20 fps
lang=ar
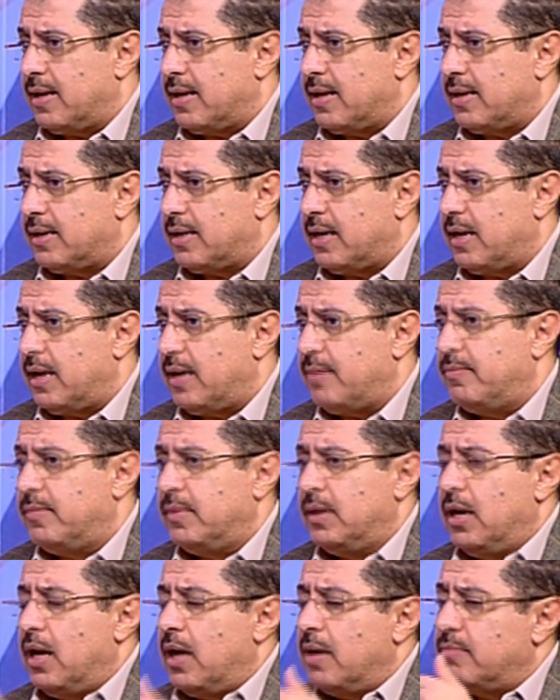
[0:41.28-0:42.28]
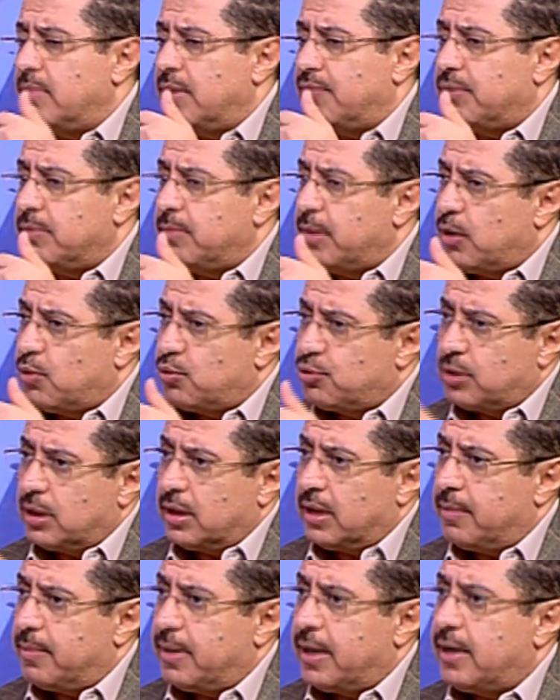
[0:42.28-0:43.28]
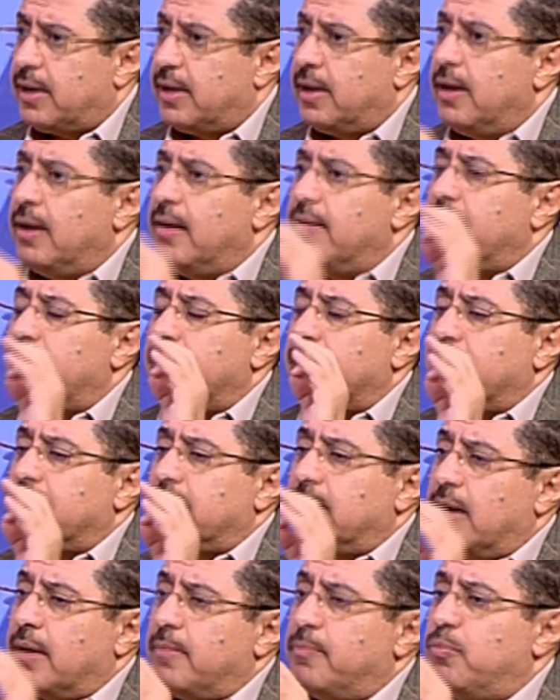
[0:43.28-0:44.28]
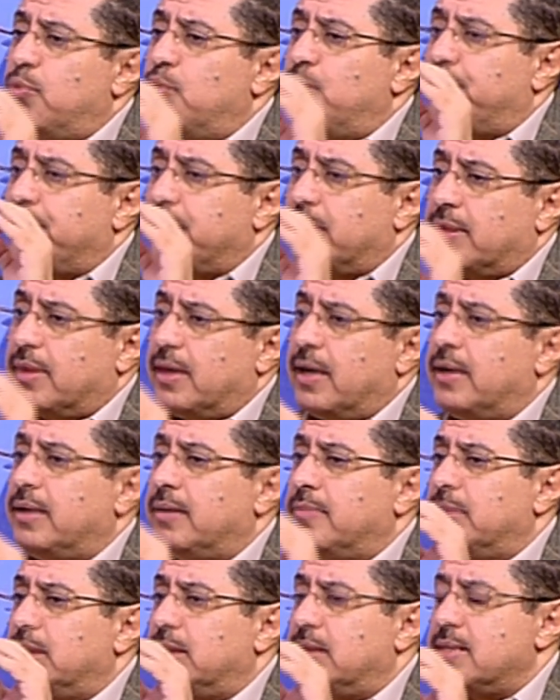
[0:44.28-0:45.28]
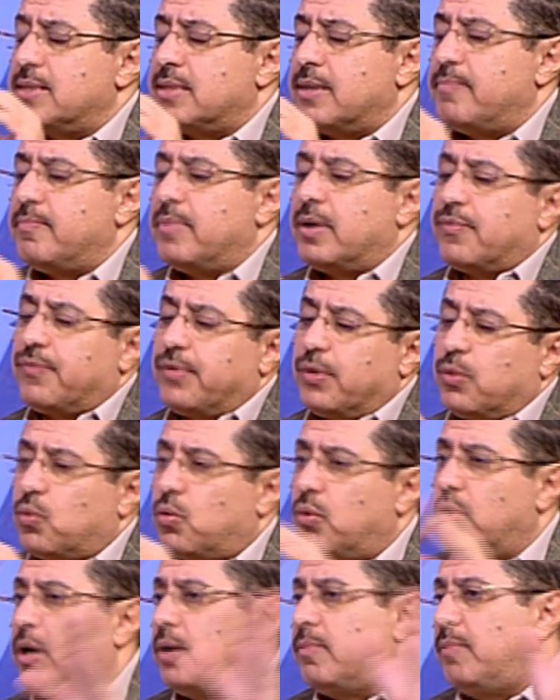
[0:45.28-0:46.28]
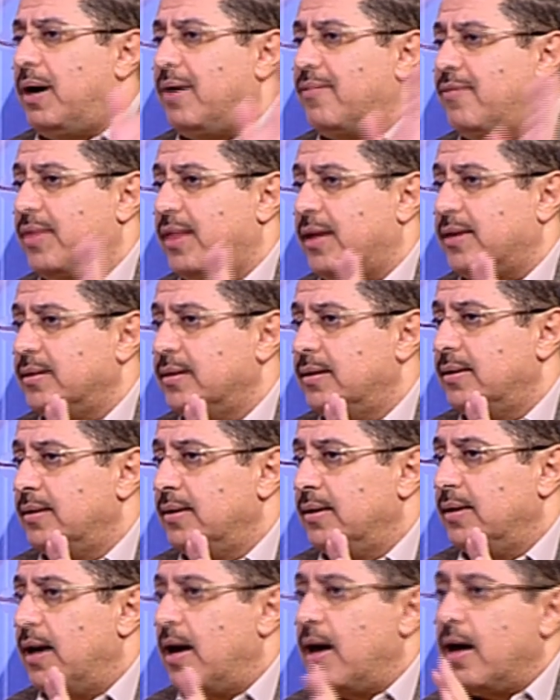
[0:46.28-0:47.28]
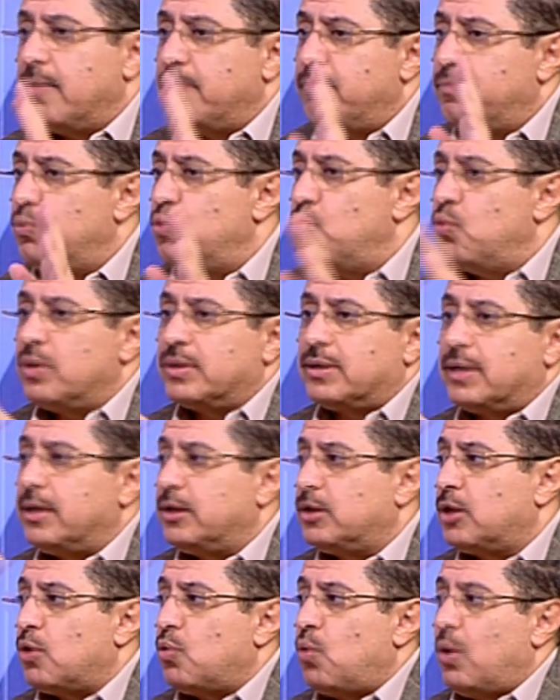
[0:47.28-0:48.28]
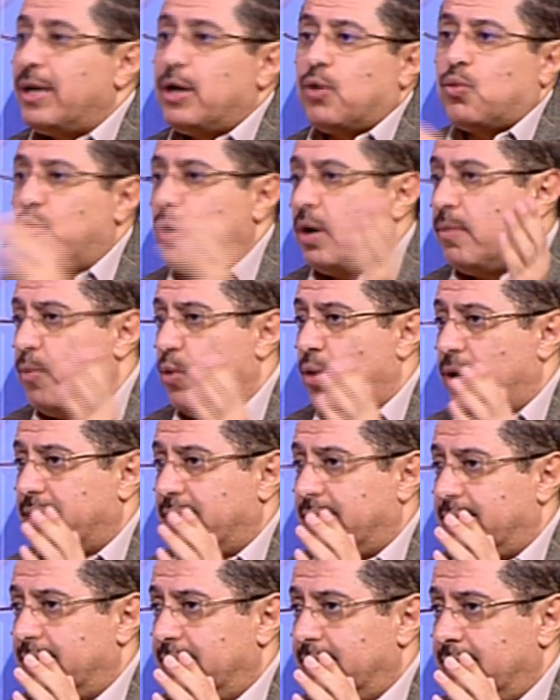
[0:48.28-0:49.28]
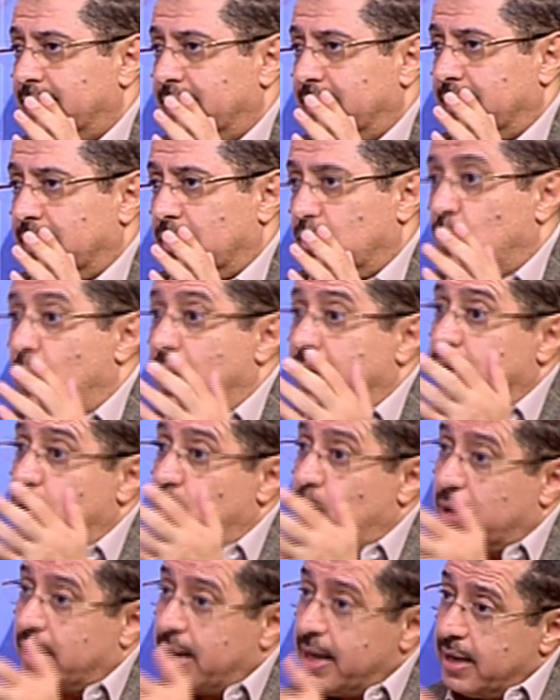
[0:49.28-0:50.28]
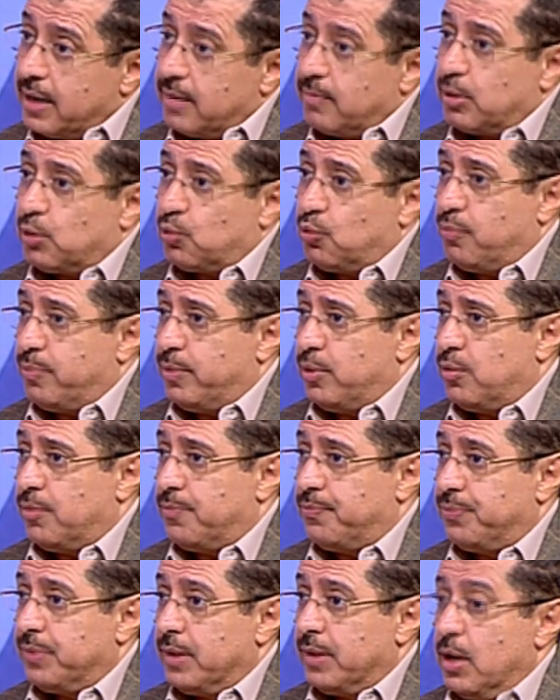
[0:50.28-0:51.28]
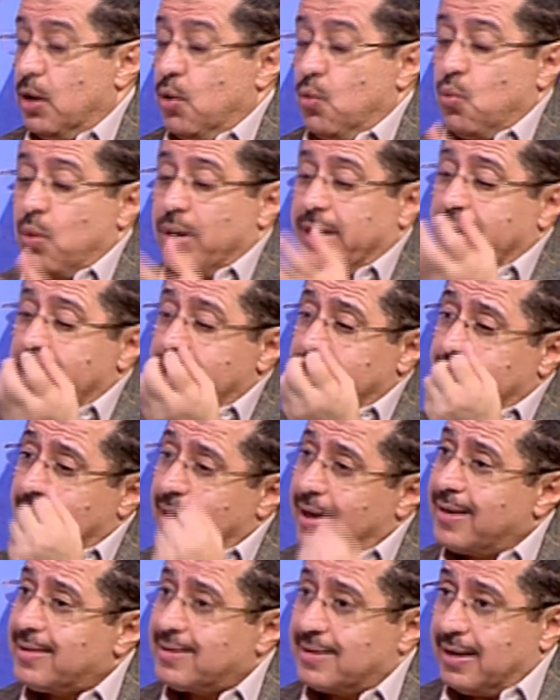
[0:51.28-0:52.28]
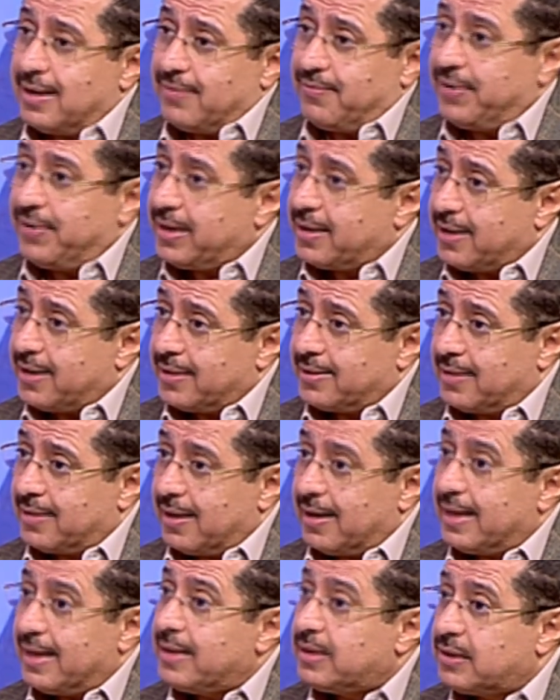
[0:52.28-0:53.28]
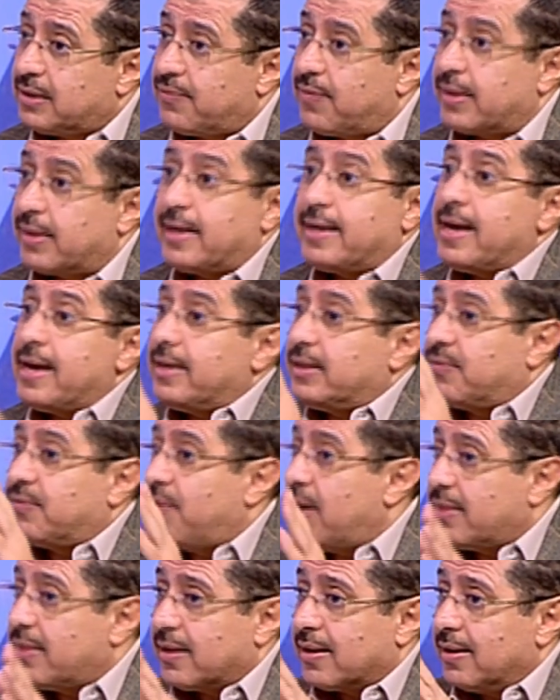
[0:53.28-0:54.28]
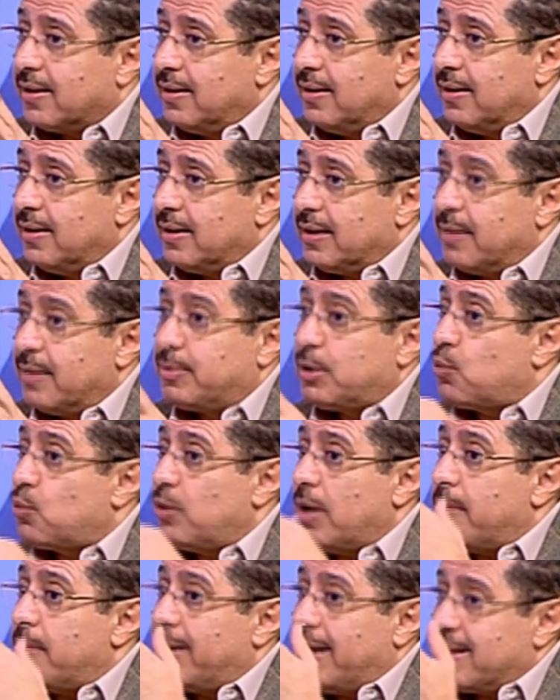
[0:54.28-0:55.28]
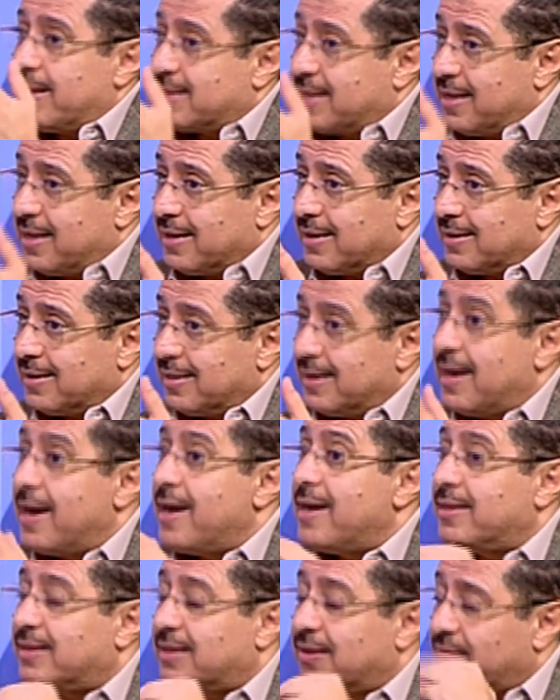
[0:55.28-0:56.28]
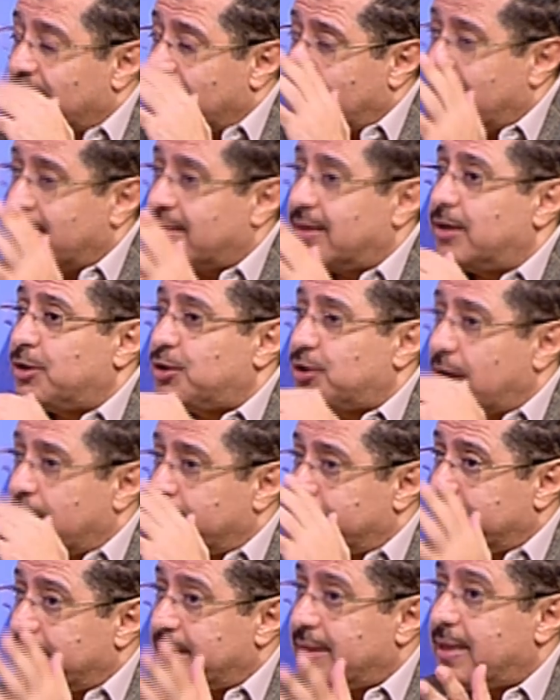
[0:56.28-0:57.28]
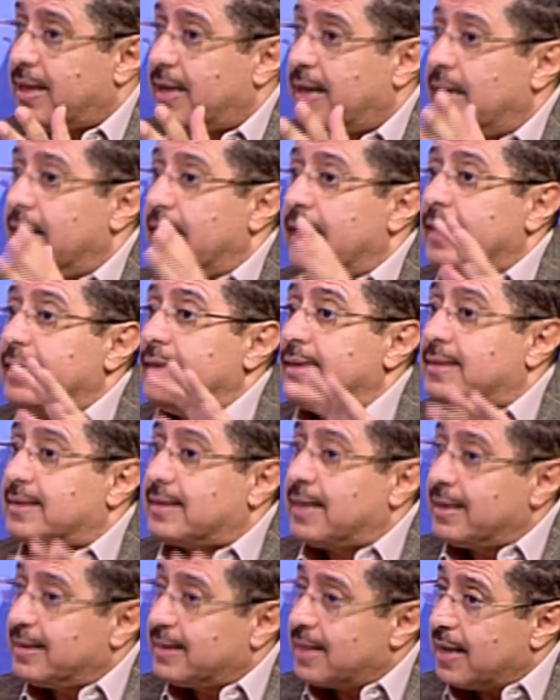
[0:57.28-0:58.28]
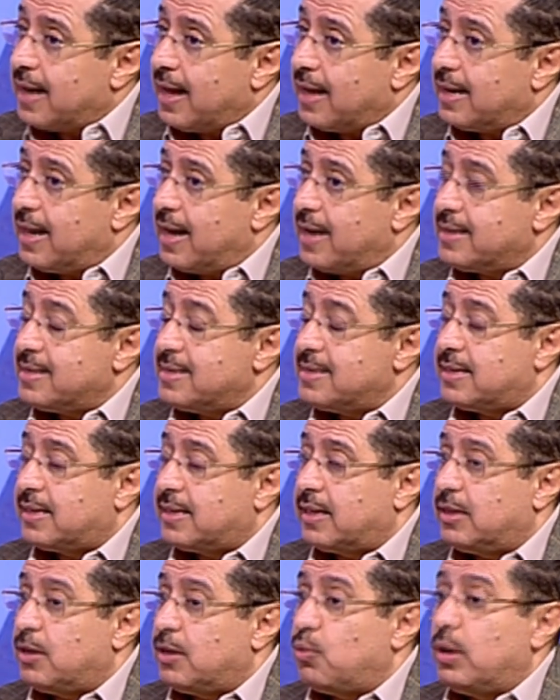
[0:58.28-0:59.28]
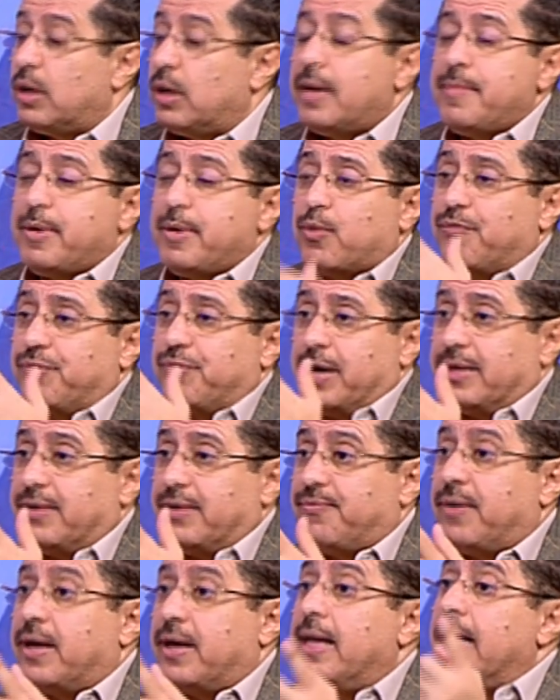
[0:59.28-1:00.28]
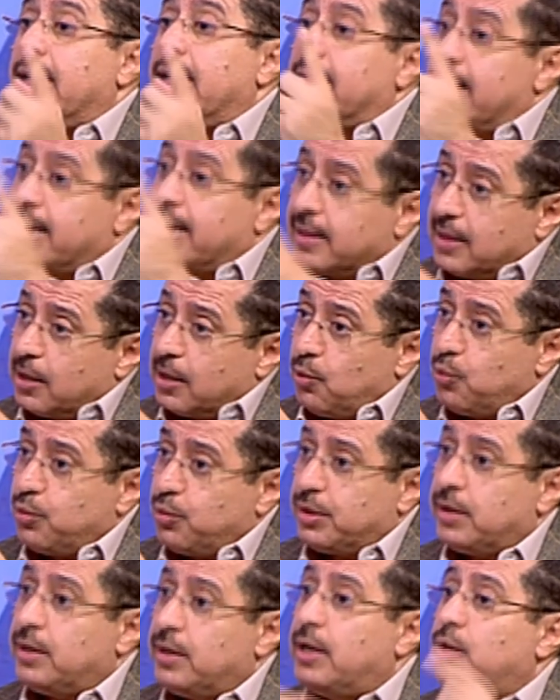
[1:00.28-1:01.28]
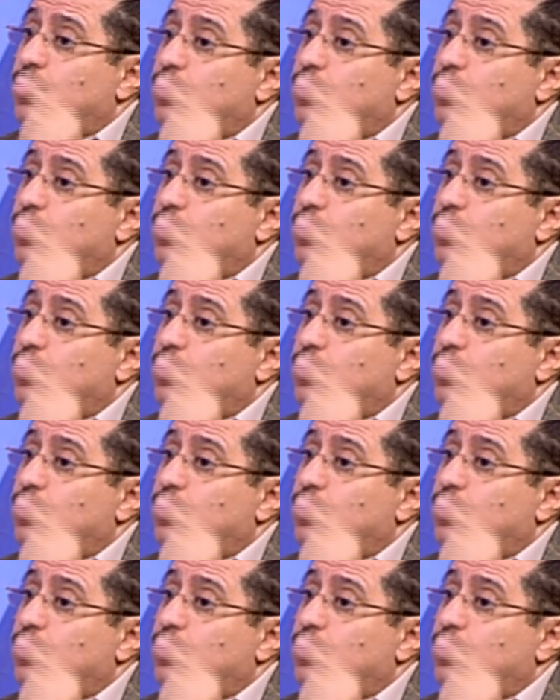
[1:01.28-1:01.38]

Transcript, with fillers: الكلام أما فيما يخص القبائل فقد هبوا في الثاني من ديسمبر في كل المحافظات هبوا وسيطروا على كل المواقع وهذا هو كان المطلوب منهم وكان أصلا فكرة الانتفاضة هي انتفاضة لم تكن عمل عسكري صحيح. هي انتفاضة شعبية للسيطرة على أجهزة الدولة لم يكن فيها هدف لا قتل الحوثيين